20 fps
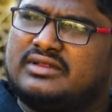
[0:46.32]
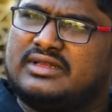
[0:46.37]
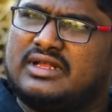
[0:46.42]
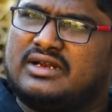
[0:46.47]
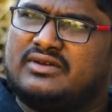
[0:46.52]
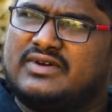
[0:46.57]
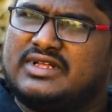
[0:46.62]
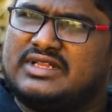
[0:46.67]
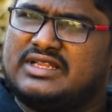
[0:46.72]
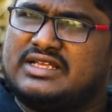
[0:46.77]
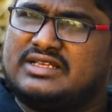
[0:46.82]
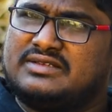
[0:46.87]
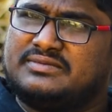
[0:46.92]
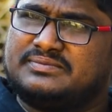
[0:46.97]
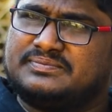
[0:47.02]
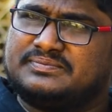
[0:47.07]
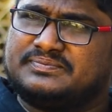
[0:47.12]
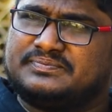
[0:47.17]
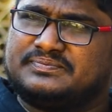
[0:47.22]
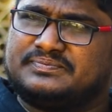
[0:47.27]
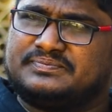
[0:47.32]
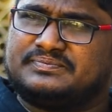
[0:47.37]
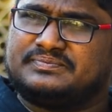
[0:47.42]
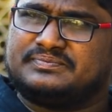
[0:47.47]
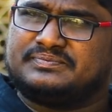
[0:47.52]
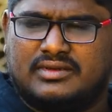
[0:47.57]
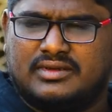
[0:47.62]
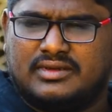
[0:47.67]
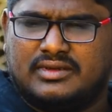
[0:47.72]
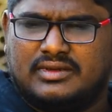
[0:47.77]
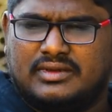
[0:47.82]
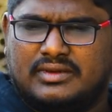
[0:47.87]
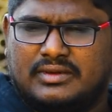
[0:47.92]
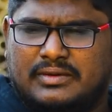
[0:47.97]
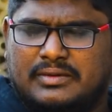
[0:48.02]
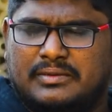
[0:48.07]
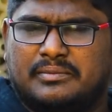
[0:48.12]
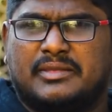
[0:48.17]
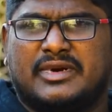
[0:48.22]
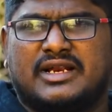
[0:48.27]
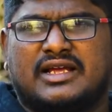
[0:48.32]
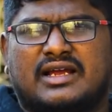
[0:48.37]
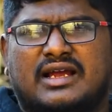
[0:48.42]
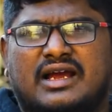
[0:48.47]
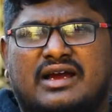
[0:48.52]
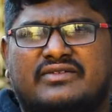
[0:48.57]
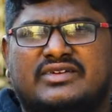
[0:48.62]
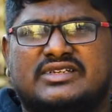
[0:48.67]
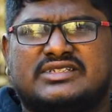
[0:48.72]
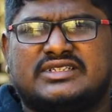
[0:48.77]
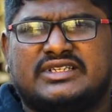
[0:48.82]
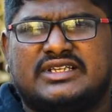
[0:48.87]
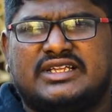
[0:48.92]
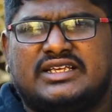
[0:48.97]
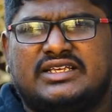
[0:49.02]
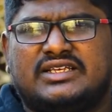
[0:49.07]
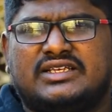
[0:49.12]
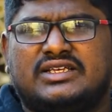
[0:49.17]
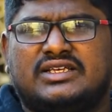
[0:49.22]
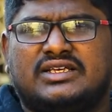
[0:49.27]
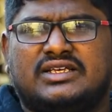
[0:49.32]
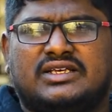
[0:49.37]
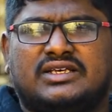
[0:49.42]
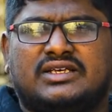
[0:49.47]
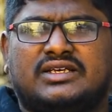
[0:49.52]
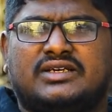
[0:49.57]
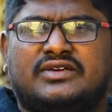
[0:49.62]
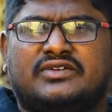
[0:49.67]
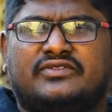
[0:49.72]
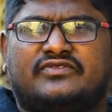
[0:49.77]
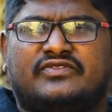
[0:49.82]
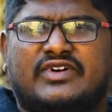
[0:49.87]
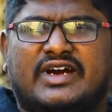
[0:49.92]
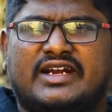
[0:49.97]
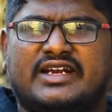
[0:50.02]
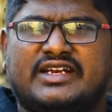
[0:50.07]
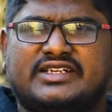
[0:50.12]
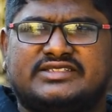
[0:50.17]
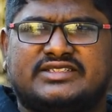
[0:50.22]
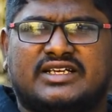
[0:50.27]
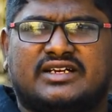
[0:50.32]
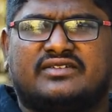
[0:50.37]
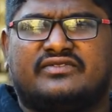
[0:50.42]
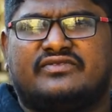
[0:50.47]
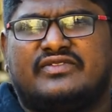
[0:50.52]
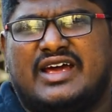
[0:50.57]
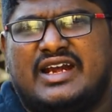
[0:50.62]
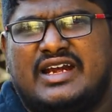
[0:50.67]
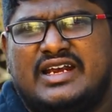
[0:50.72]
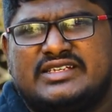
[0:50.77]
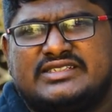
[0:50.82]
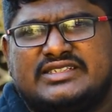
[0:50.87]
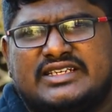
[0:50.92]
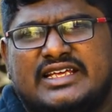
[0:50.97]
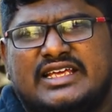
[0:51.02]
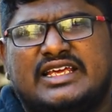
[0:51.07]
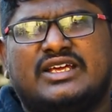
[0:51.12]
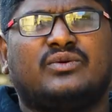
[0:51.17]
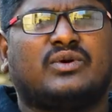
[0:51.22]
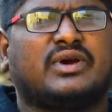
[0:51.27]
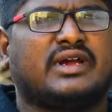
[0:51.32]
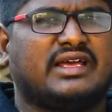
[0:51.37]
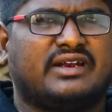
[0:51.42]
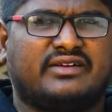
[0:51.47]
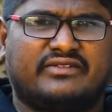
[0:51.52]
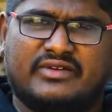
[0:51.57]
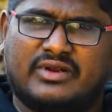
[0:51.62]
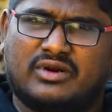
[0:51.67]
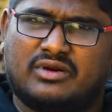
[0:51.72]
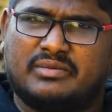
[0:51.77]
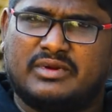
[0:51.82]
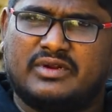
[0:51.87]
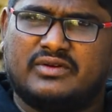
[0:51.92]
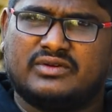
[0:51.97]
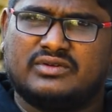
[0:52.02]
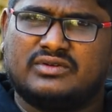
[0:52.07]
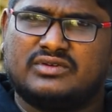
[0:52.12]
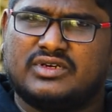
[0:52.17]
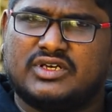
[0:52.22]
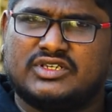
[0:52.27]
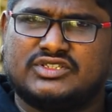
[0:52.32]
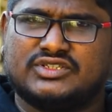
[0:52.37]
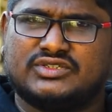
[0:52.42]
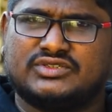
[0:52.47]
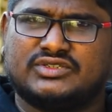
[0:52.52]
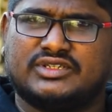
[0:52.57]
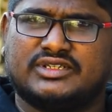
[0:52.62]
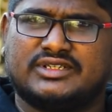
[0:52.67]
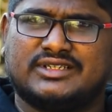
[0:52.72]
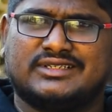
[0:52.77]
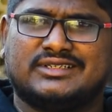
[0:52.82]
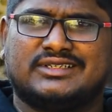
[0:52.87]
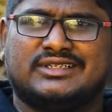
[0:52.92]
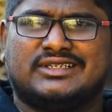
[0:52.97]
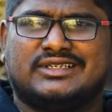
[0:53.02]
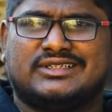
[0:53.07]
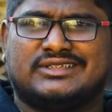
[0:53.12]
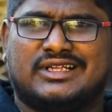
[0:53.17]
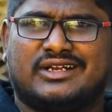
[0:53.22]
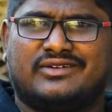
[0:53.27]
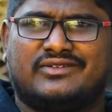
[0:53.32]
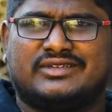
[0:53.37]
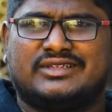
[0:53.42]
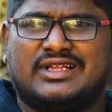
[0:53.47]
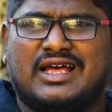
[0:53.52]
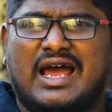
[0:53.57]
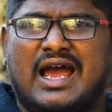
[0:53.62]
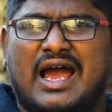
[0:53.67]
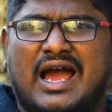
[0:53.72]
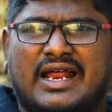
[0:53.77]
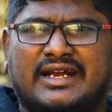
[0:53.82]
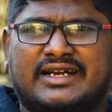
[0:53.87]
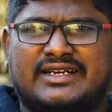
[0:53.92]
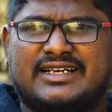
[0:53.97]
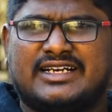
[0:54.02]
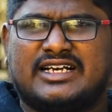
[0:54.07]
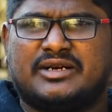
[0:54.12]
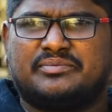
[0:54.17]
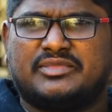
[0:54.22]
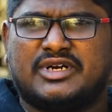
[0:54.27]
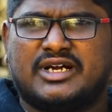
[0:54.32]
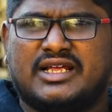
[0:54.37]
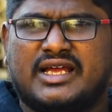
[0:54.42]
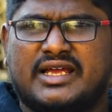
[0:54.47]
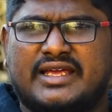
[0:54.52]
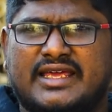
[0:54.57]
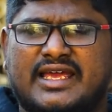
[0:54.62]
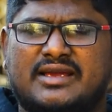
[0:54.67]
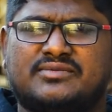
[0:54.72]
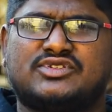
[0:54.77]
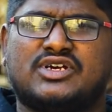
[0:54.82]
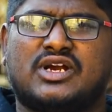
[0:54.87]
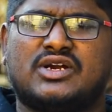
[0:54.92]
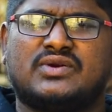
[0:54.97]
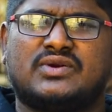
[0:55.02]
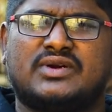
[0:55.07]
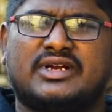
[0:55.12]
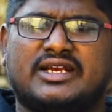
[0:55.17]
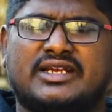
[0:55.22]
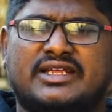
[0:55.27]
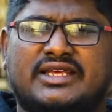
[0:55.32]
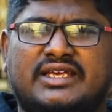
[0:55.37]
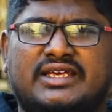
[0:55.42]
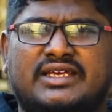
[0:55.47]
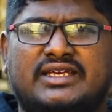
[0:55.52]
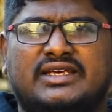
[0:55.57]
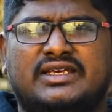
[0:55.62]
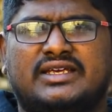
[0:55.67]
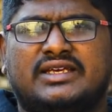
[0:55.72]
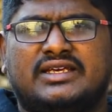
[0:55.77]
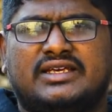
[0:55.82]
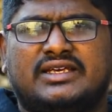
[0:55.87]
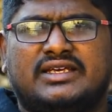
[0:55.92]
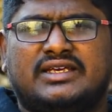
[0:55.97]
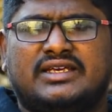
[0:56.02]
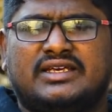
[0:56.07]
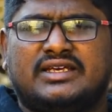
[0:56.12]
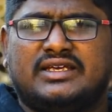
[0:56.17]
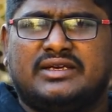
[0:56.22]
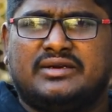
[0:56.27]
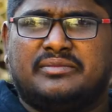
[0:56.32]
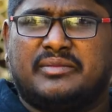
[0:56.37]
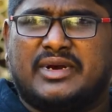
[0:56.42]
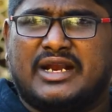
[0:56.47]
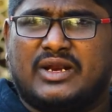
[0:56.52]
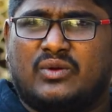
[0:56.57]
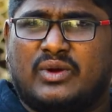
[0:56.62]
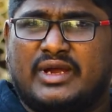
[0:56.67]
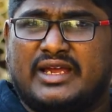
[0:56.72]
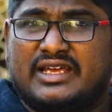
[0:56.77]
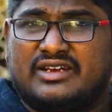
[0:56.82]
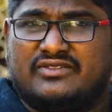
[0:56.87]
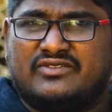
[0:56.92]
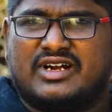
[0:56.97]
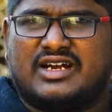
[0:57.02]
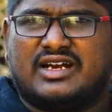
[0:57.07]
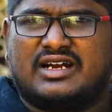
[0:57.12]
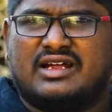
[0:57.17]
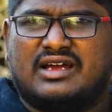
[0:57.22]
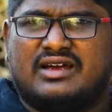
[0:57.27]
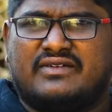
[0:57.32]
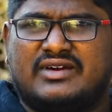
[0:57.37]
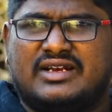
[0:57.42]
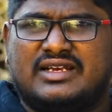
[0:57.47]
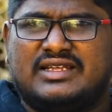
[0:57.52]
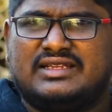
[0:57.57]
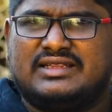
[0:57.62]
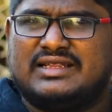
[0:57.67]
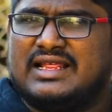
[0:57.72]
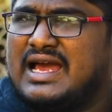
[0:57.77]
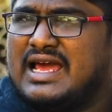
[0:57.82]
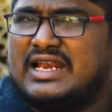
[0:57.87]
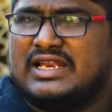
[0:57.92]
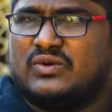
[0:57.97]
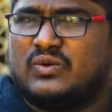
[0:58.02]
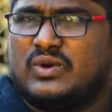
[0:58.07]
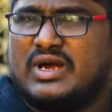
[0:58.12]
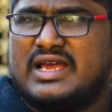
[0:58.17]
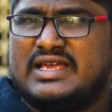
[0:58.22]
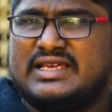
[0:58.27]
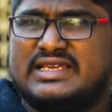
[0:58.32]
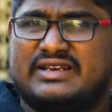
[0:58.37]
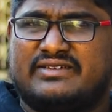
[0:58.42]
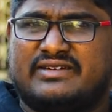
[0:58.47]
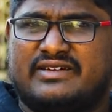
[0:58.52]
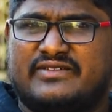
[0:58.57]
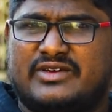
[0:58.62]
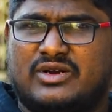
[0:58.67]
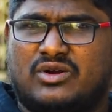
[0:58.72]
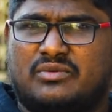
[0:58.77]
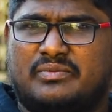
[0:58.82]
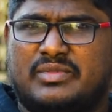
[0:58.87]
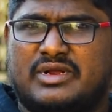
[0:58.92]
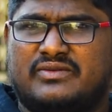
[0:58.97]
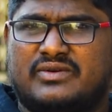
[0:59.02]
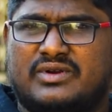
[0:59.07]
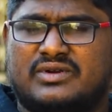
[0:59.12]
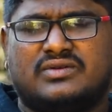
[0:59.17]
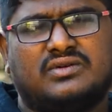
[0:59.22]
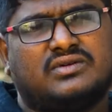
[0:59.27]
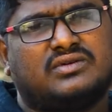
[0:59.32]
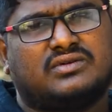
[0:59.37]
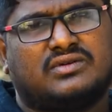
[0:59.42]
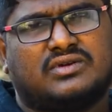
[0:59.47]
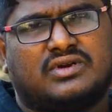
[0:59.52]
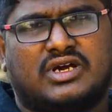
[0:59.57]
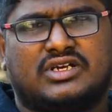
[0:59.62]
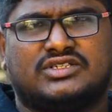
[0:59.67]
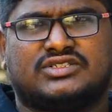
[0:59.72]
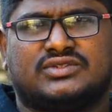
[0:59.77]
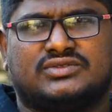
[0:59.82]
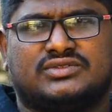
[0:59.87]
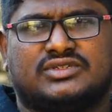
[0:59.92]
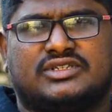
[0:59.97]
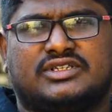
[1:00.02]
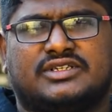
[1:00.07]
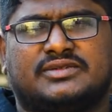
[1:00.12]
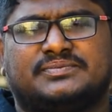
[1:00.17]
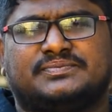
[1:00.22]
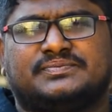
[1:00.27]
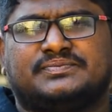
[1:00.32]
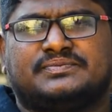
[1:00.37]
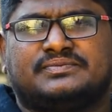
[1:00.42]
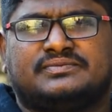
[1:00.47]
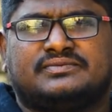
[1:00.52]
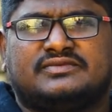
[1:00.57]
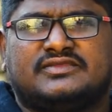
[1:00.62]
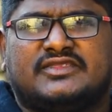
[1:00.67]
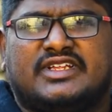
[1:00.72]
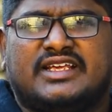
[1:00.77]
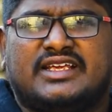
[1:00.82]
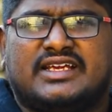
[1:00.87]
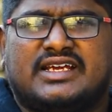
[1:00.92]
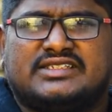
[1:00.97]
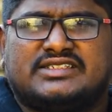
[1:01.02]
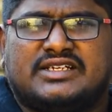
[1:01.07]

తర్వాత మనకి కావాల్సింది ఫర్నిచర్ ఫర్నిచర్కి ఒక ఇరవై వేల రూపాయల వరకు ఖర్చు అవుతుంది తర్వాత అన్ఇంటరప్టెడ్గా గేమ్స్ ఆడుకోవడానికి మనకు ఒక ఇన్వర్టర్ కావాలి దానికి ఒక ఇరవై వేల రూపాయల వరకు ఖర్చు అవుతుంది ఇంకా